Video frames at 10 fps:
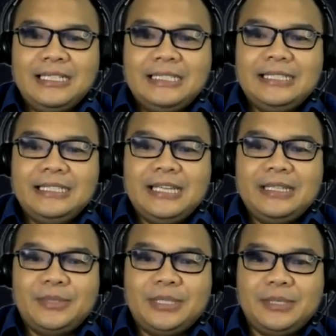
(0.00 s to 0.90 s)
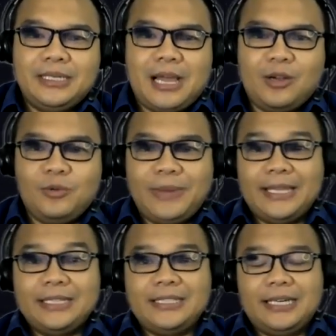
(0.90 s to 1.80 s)
Di sini ya teman-teman, aku
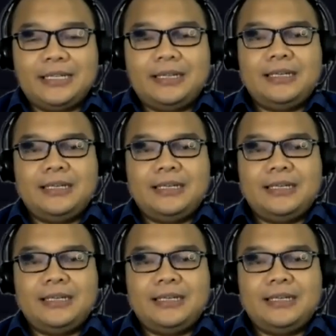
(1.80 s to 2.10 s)
pengen share.